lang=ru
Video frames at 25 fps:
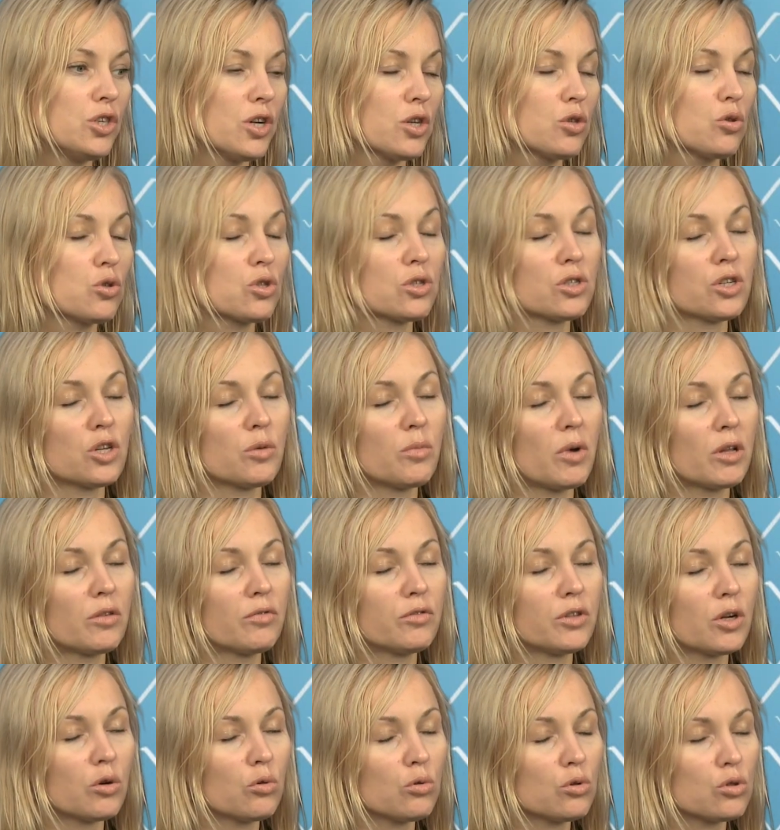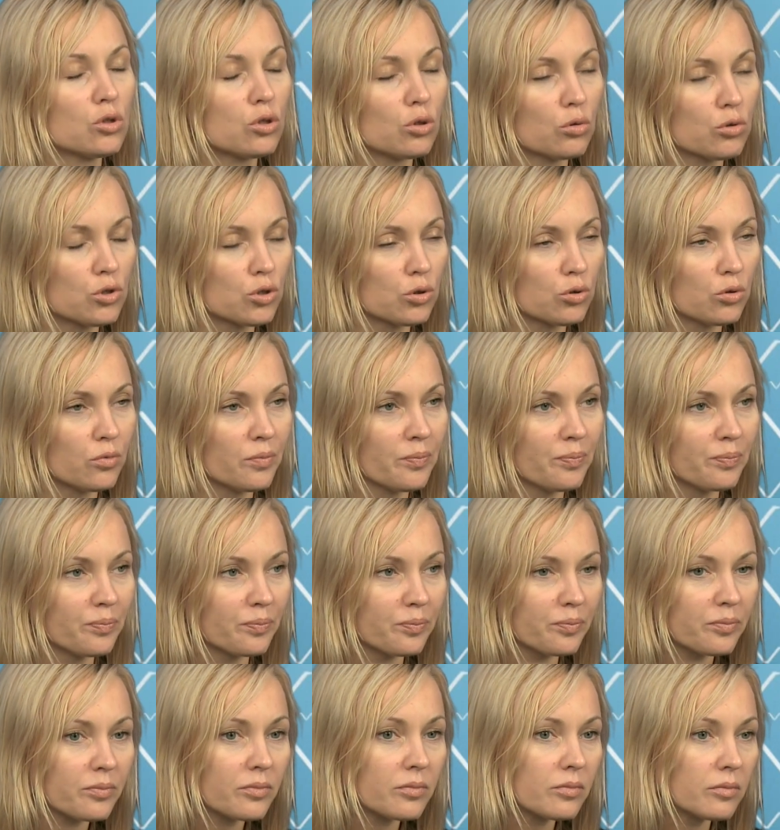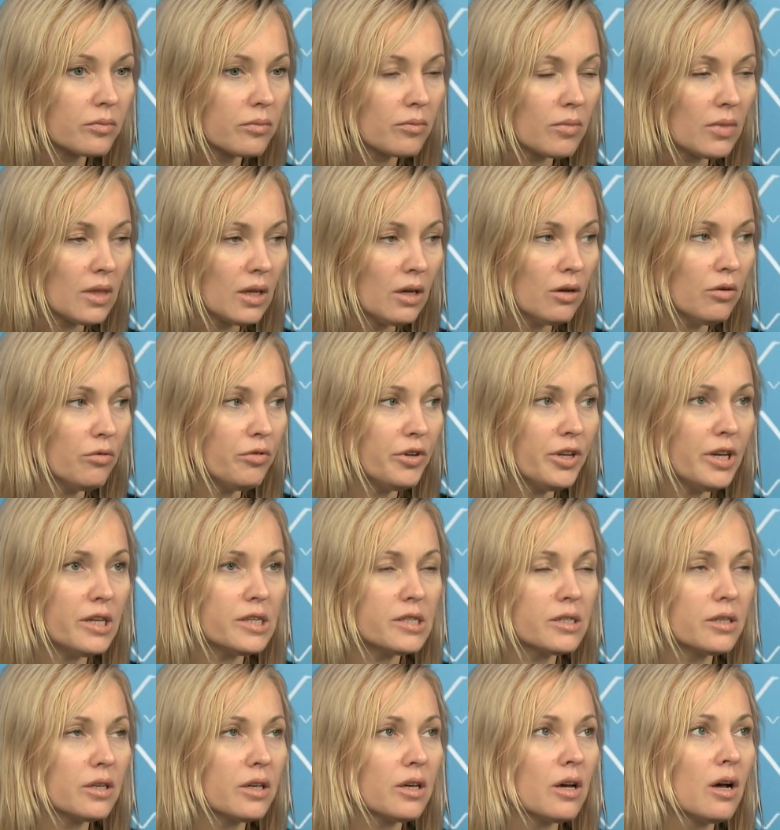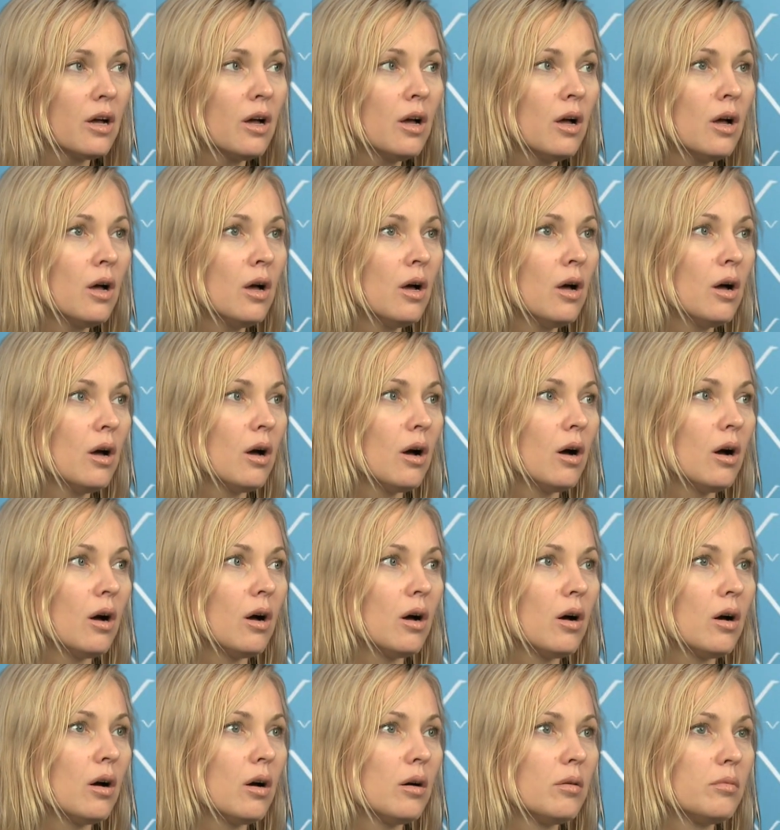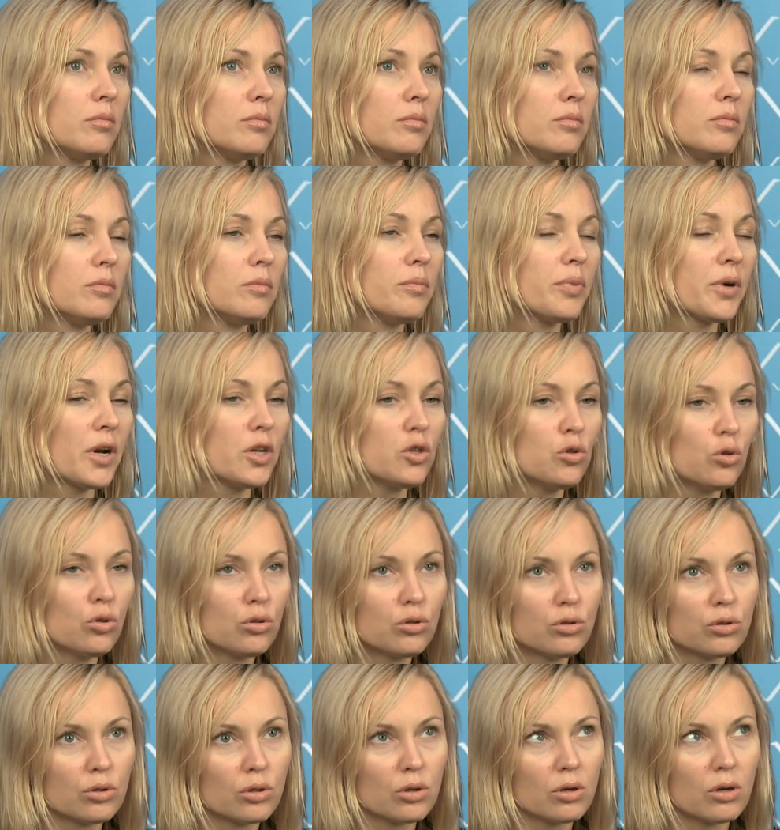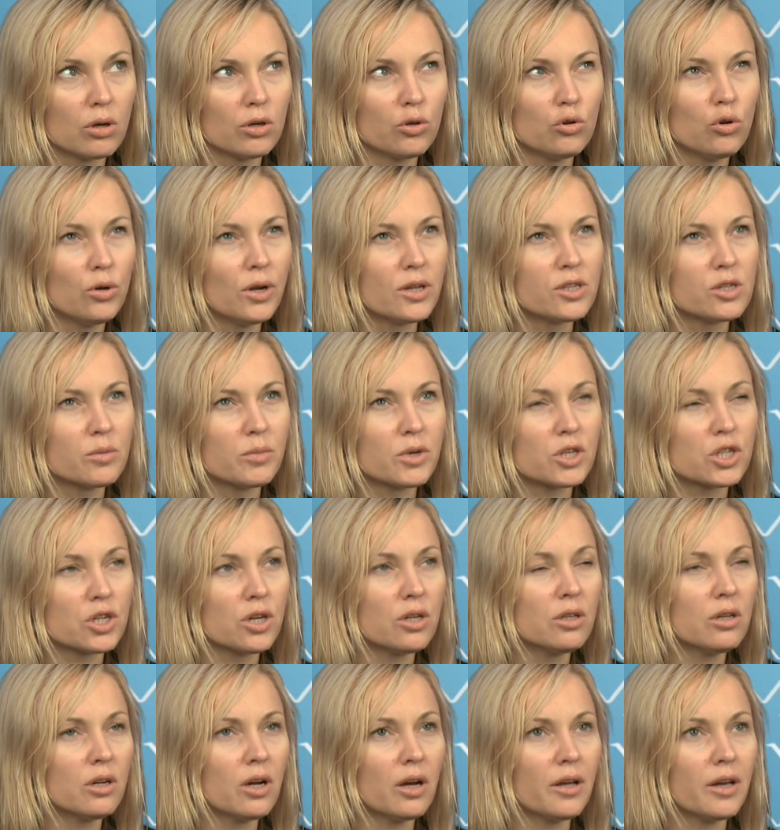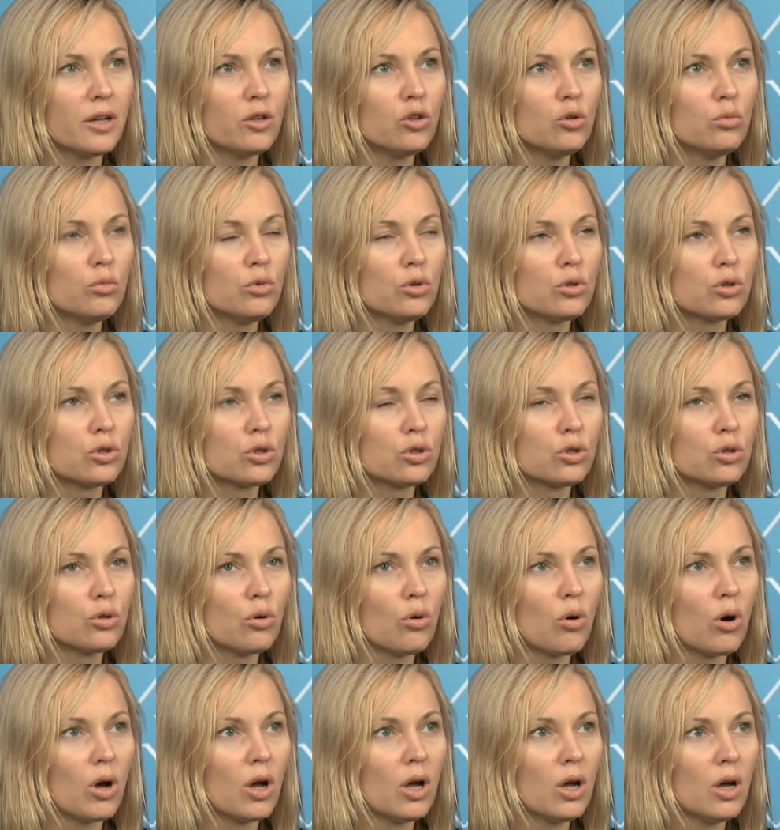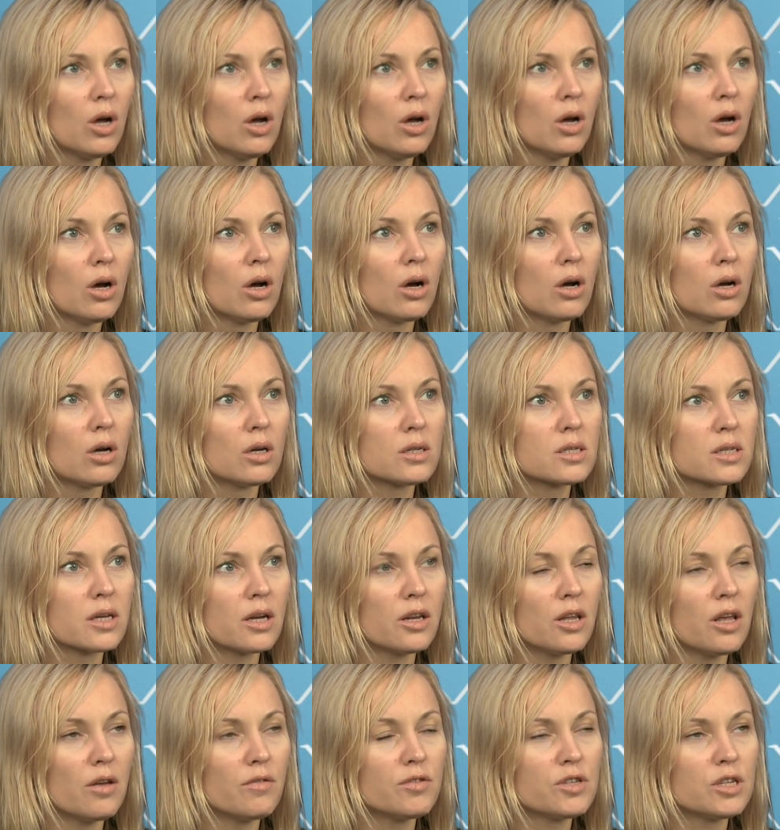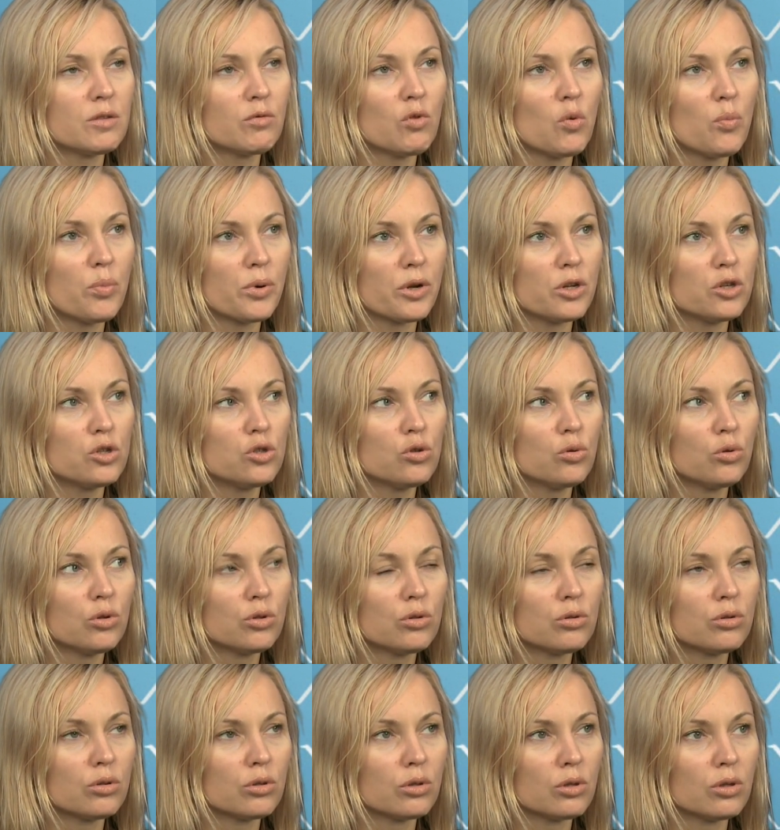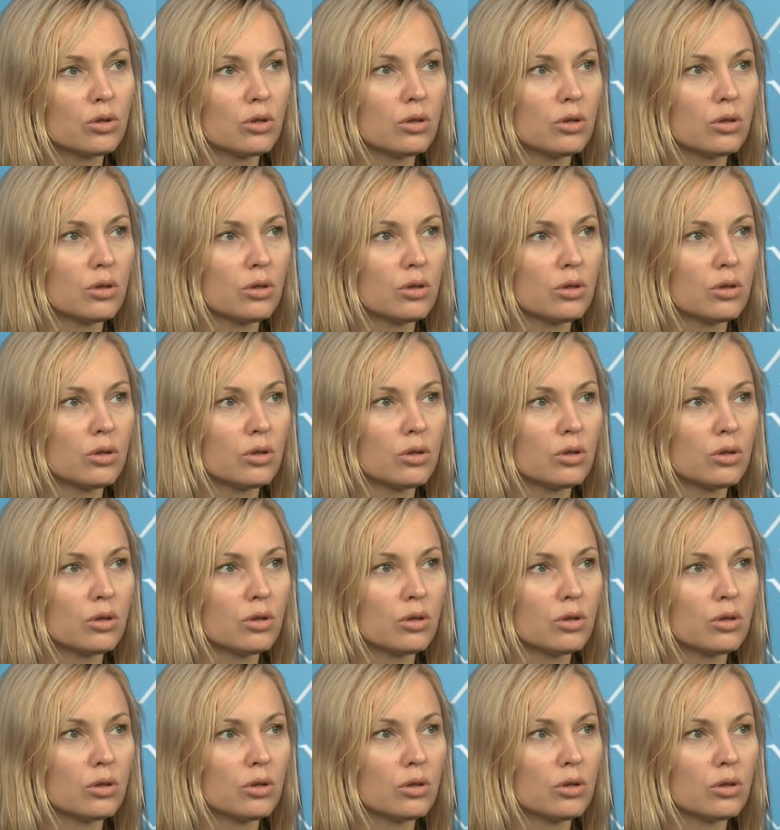сейчас уже занимает вторую строчку в рейтинге. А, пройдет э, Юлия Тимошенко, я думаю, что, э, скорее всего, пройдет